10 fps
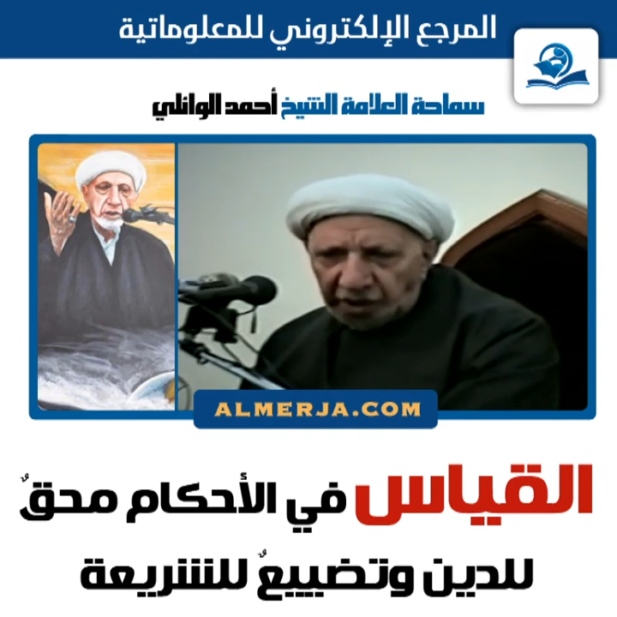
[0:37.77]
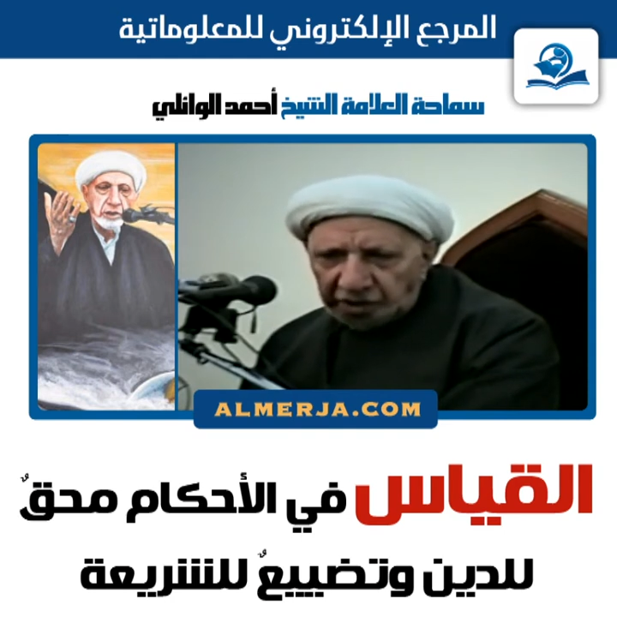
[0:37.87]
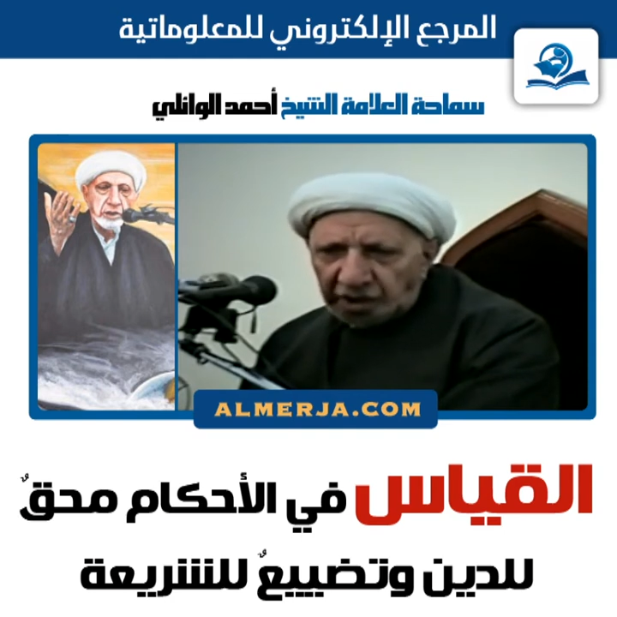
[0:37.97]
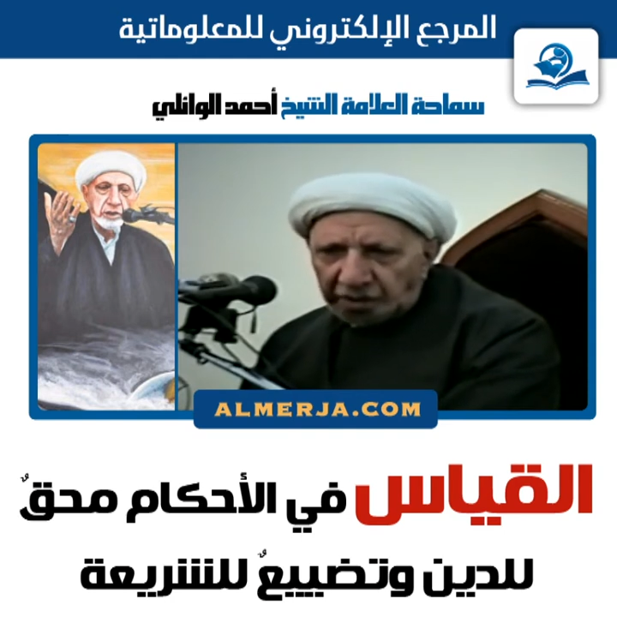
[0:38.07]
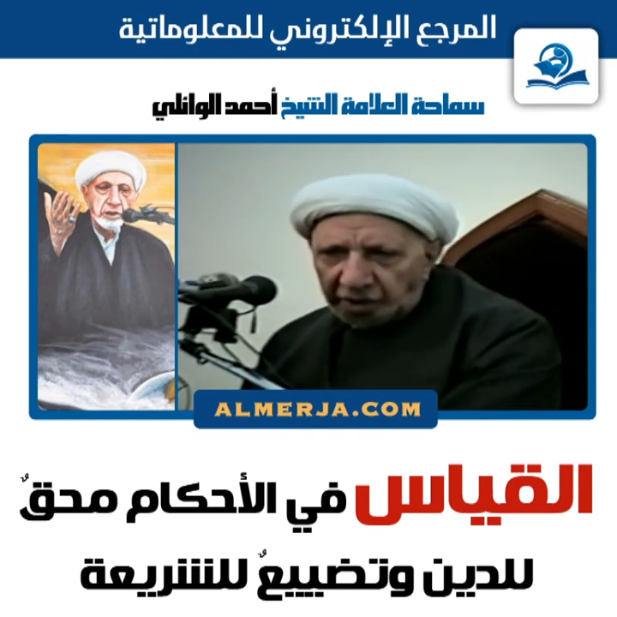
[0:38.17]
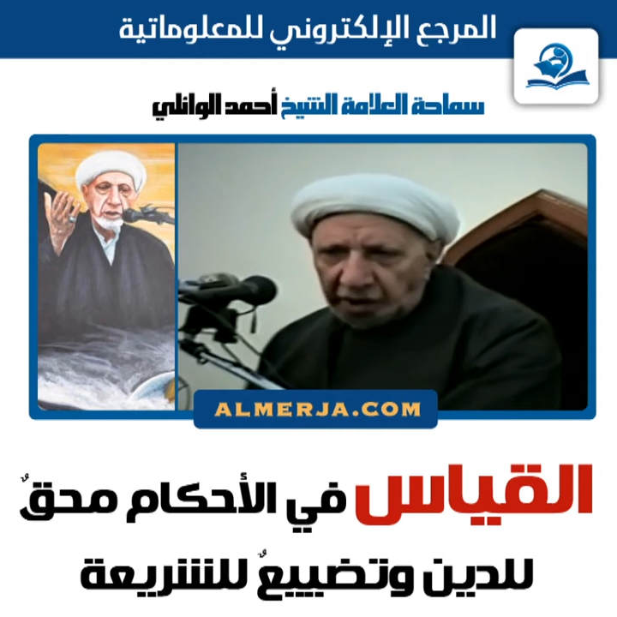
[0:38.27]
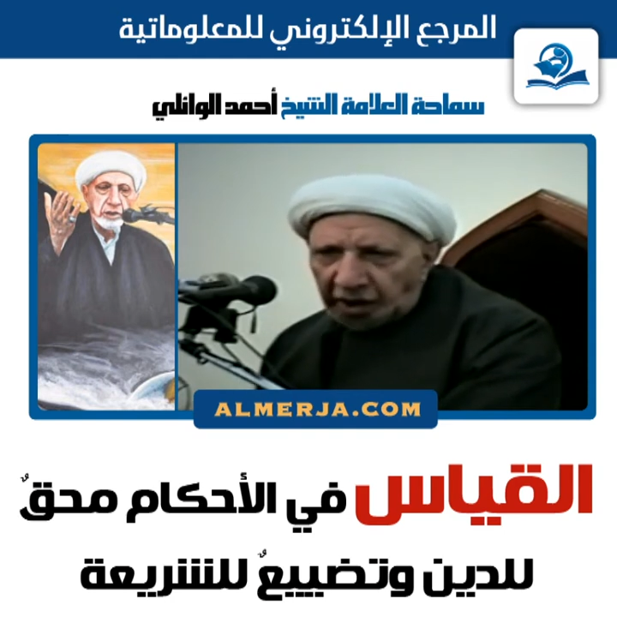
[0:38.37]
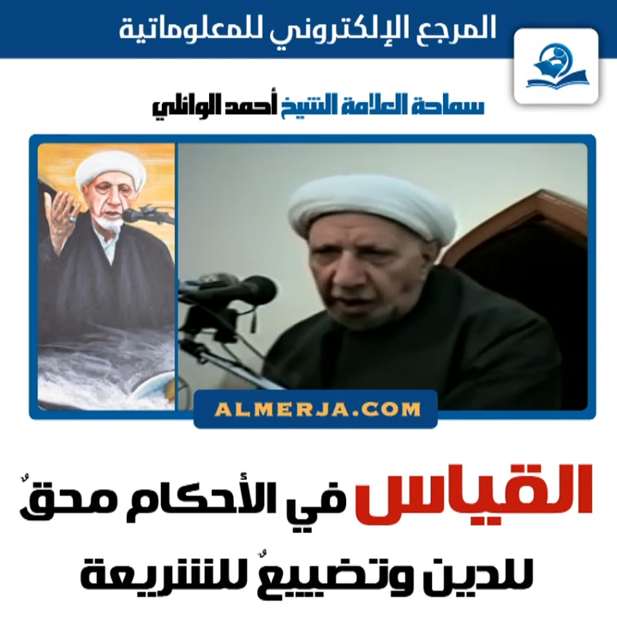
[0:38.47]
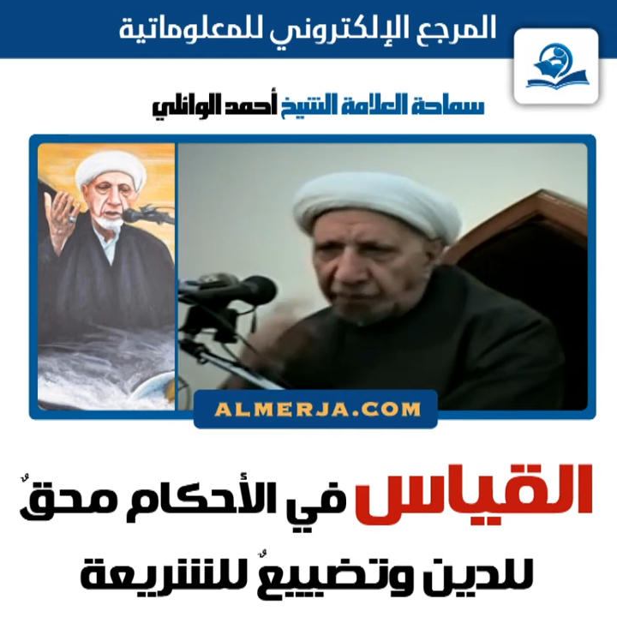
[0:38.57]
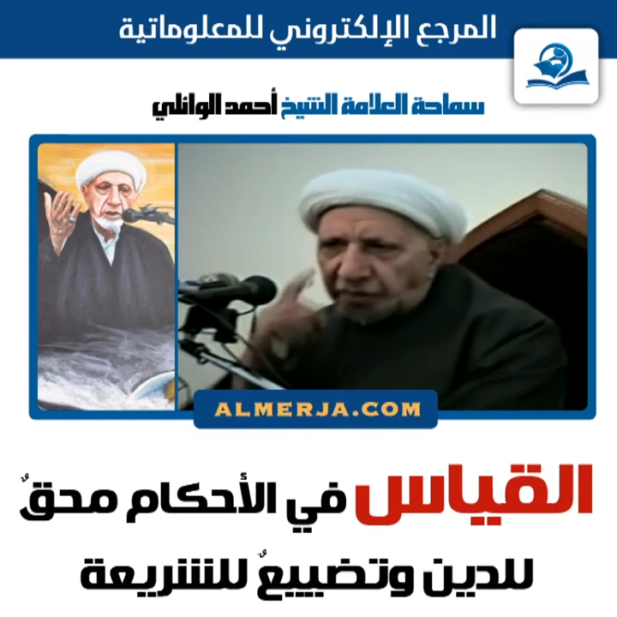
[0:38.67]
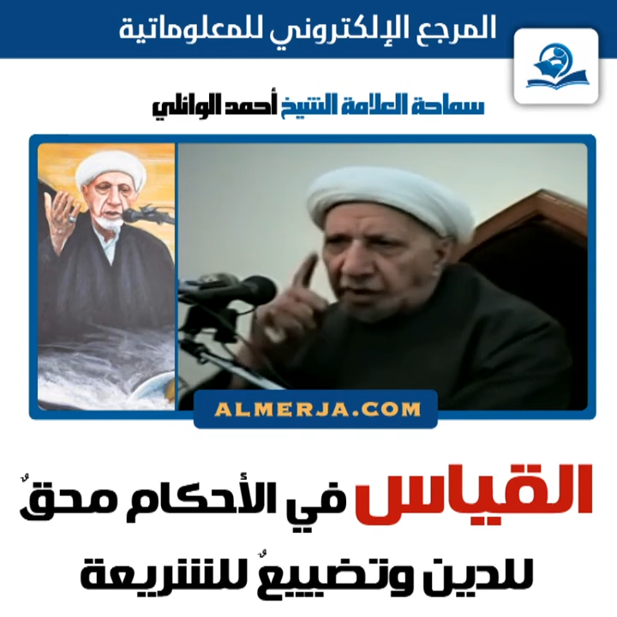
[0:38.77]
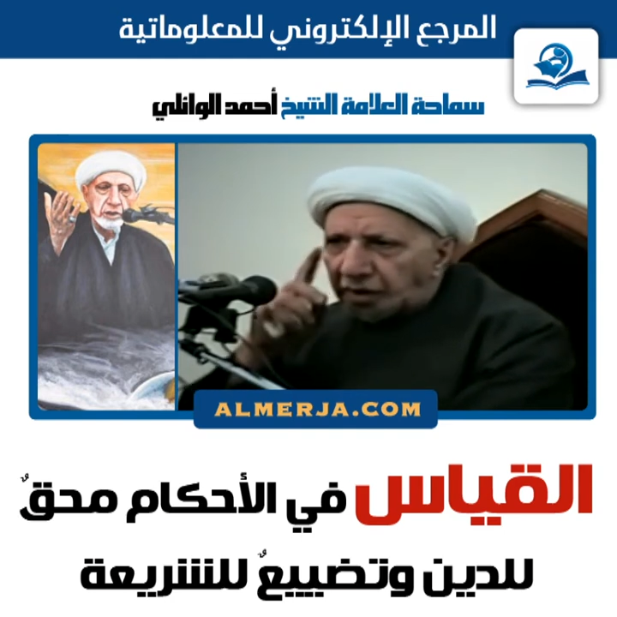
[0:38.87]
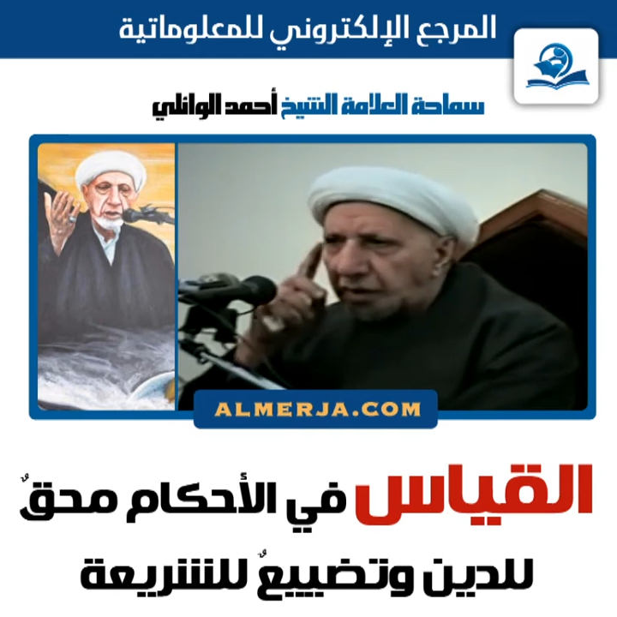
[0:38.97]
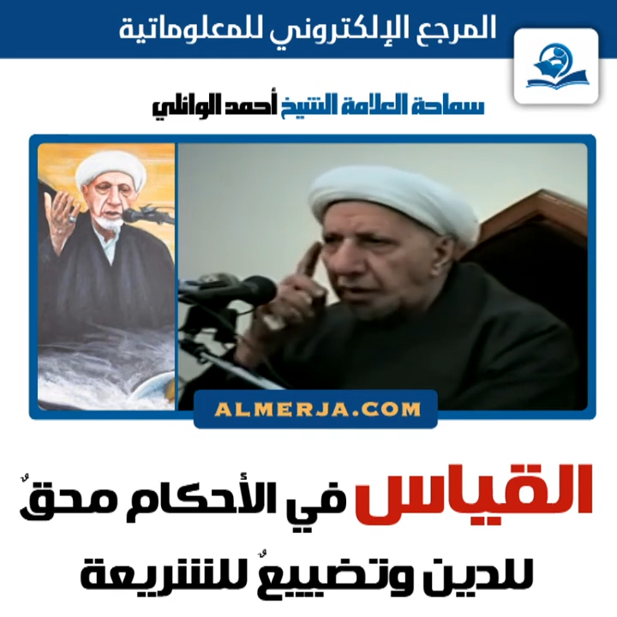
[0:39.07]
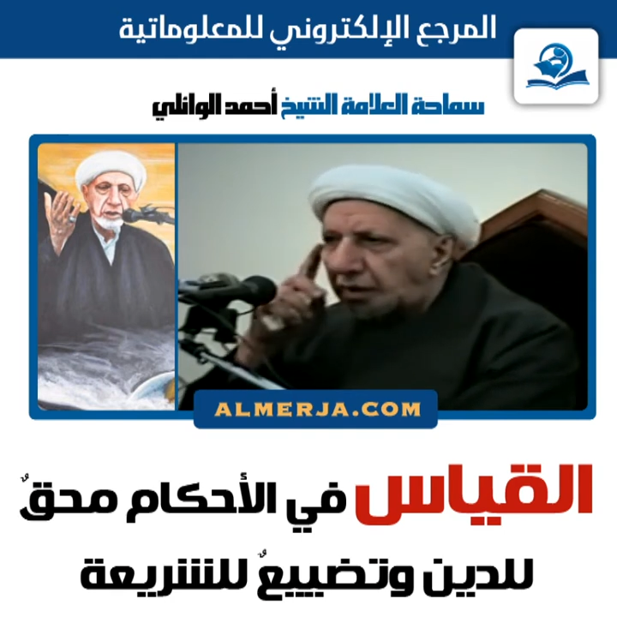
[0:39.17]
إلى جانب الخلافة
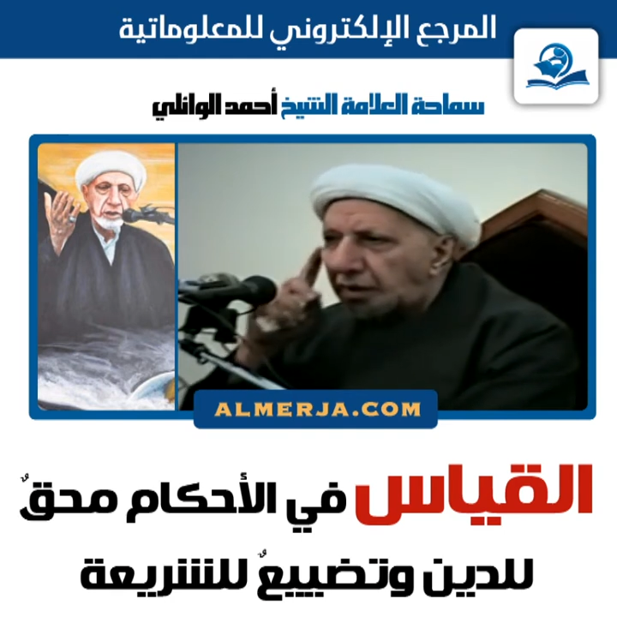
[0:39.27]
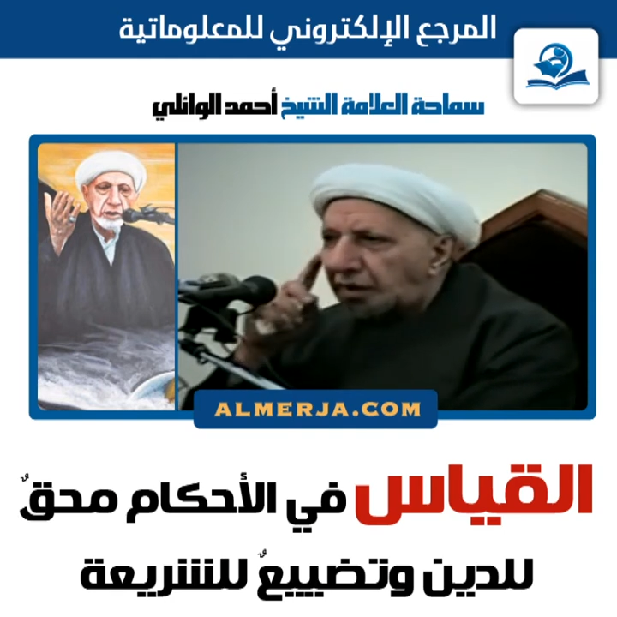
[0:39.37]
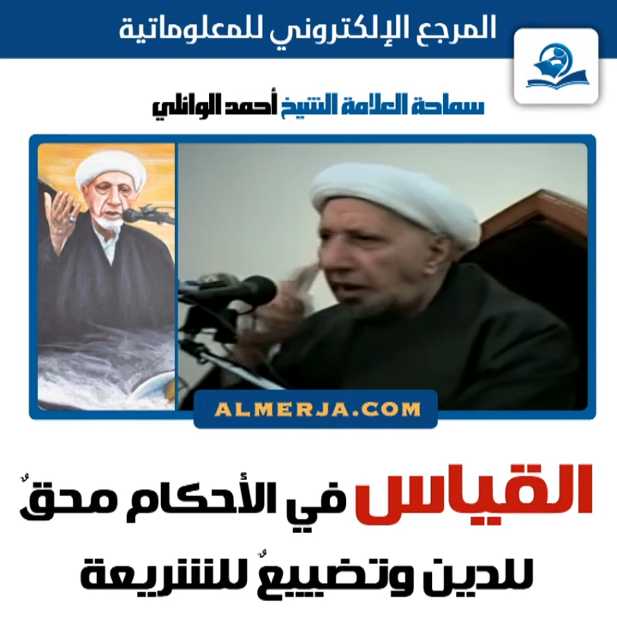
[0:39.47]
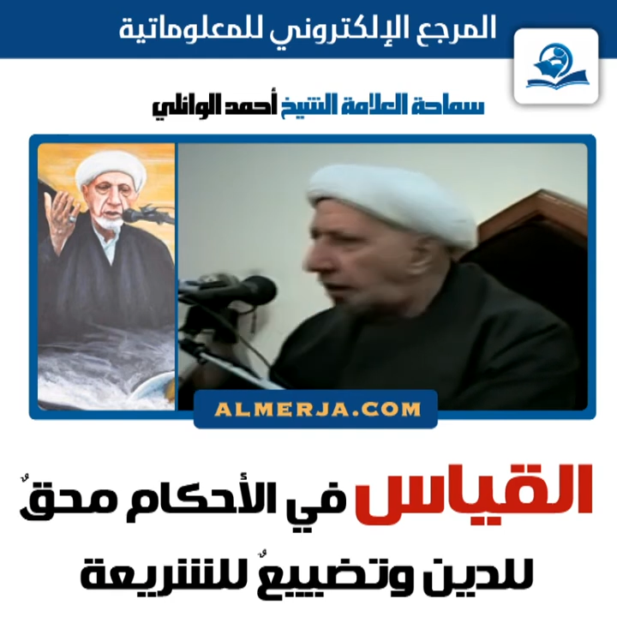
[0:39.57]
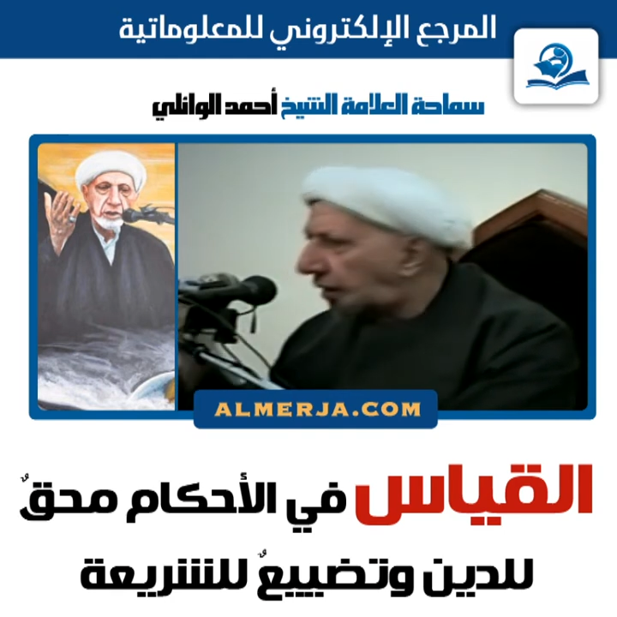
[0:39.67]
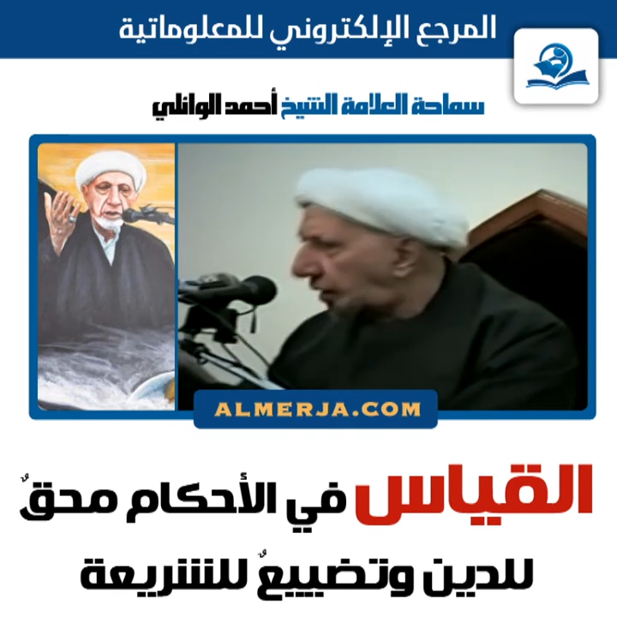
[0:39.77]
يعني